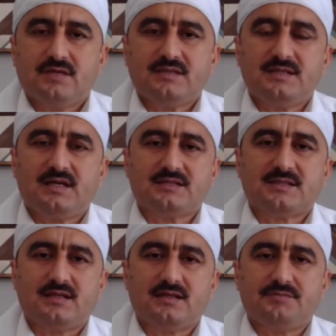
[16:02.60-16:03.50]
maddi
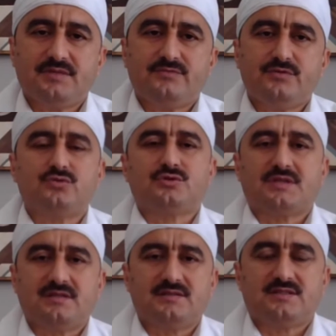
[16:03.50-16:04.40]
hastalık, bir virüs
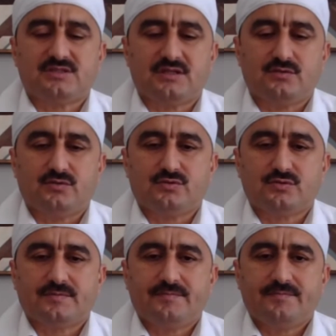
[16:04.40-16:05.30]
sıkıntısı
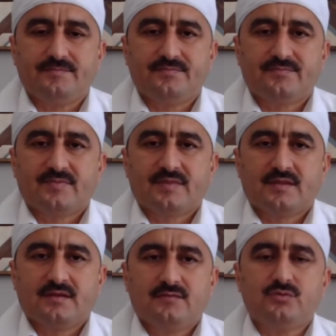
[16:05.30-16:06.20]
çekiyoruz.
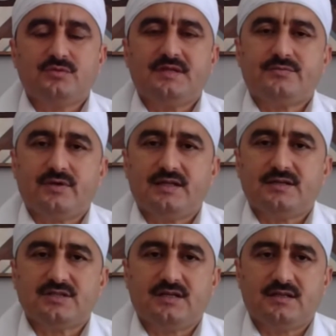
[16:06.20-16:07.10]
Bunu
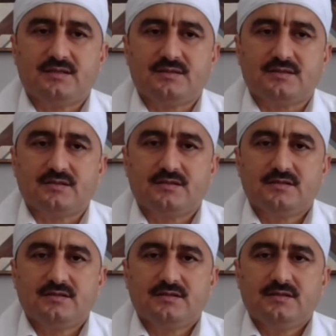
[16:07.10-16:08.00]
defalarca anlattık.
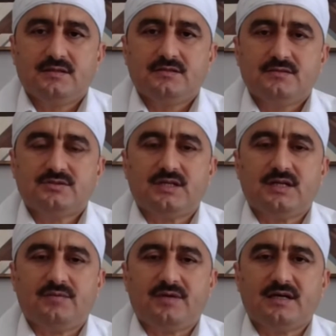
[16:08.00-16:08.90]

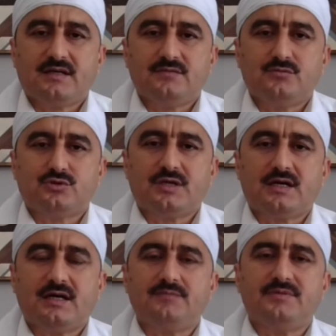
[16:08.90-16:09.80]
Cenab-ı Hakk'ın
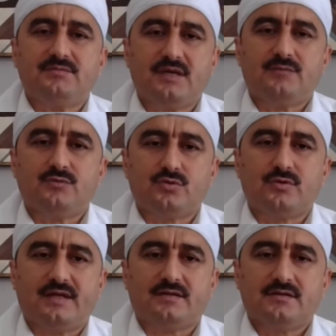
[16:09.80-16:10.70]
müsahhar bir memuru
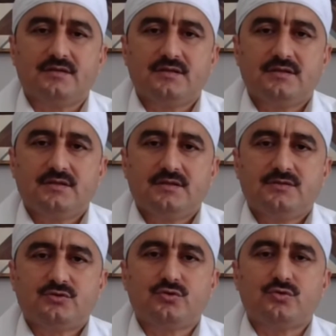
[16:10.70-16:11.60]
olan
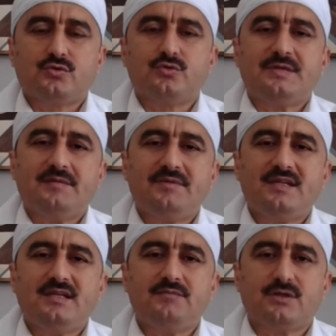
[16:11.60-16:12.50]
şu
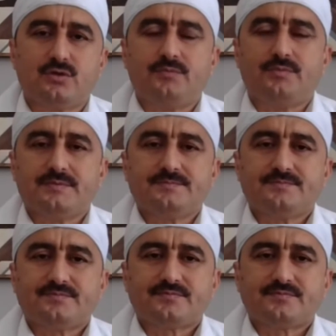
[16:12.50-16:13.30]
hurdebini mikrop